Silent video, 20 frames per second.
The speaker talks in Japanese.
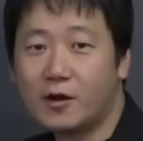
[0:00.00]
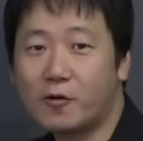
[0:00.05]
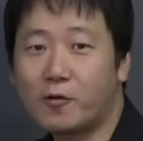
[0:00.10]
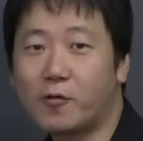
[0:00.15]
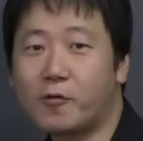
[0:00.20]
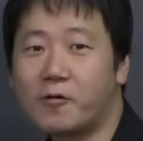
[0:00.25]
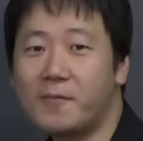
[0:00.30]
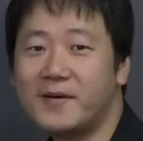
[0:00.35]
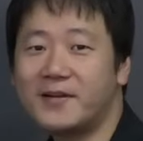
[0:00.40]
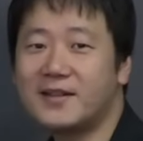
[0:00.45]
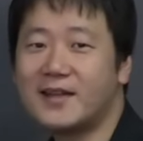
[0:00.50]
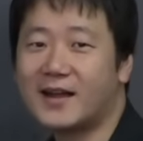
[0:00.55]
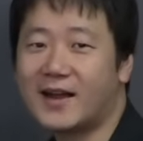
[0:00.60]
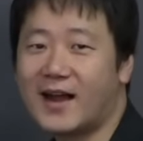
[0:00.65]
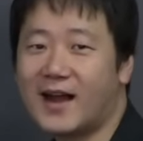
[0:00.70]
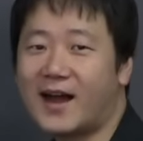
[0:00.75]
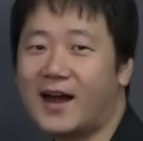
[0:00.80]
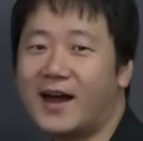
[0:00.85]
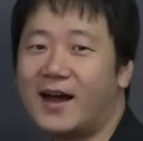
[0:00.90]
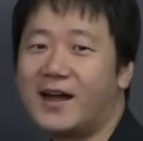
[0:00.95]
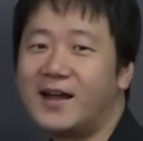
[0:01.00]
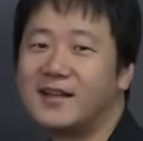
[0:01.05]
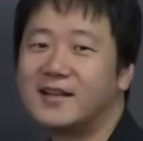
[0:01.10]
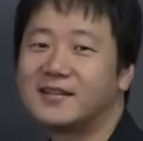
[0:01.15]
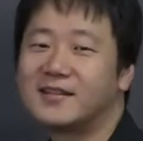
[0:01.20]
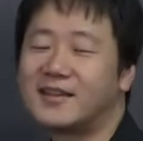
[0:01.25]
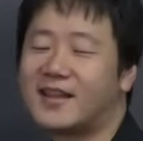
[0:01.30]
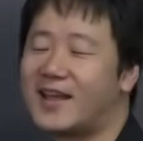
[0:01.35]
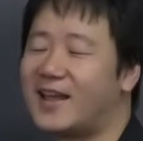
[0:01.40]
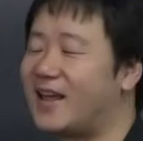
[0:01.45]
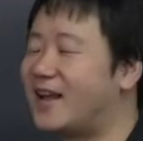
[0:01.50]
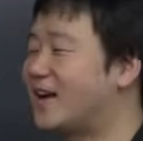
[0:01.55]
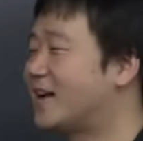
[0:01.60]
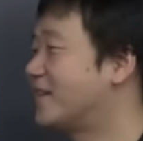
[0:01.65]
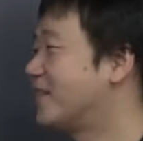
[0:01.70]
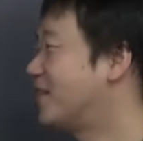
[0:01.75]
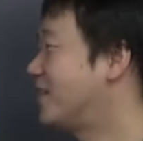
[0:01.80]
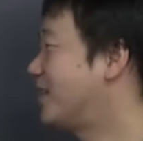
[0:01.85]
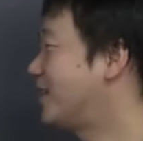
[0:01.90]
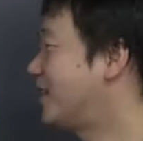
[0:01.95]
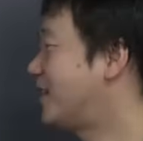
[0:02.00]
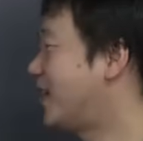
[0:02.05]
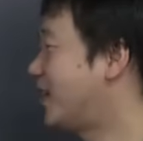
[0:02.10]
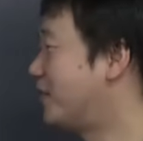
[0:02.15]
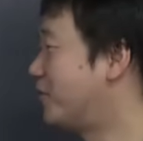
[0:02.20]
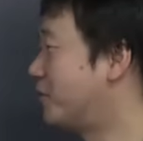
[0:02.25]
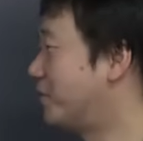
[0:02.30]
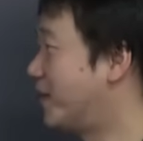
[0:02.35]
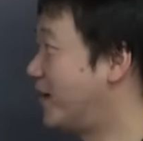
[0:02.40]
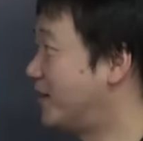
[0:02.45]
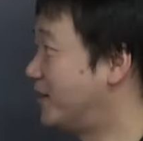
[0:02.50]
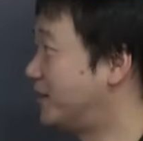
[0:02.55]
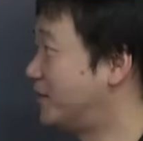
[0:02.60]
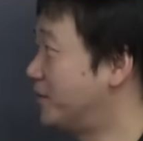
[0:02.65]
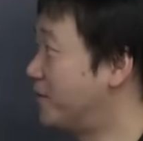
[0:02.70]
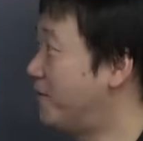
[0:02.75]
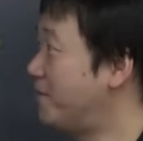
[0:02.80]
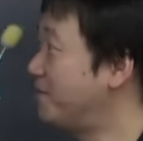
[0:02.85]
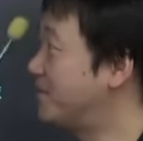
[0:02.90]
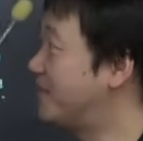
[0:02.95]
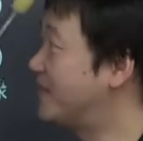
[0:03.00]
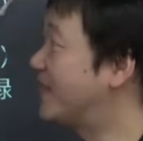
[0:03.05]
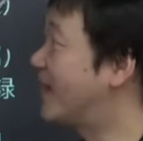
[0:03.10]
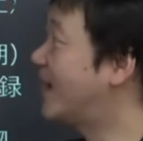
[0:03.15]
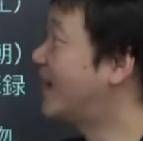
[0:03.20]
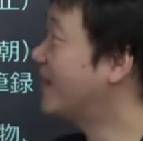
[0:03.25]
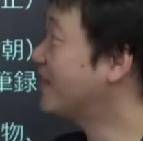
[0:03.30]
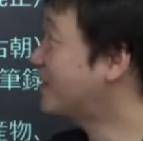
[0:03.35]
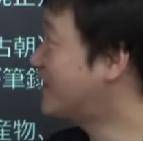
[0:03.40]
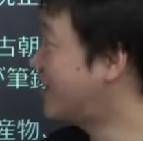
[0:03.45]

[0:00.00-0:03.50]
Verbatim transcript: ここまでが平安時代の前ですよ、奈良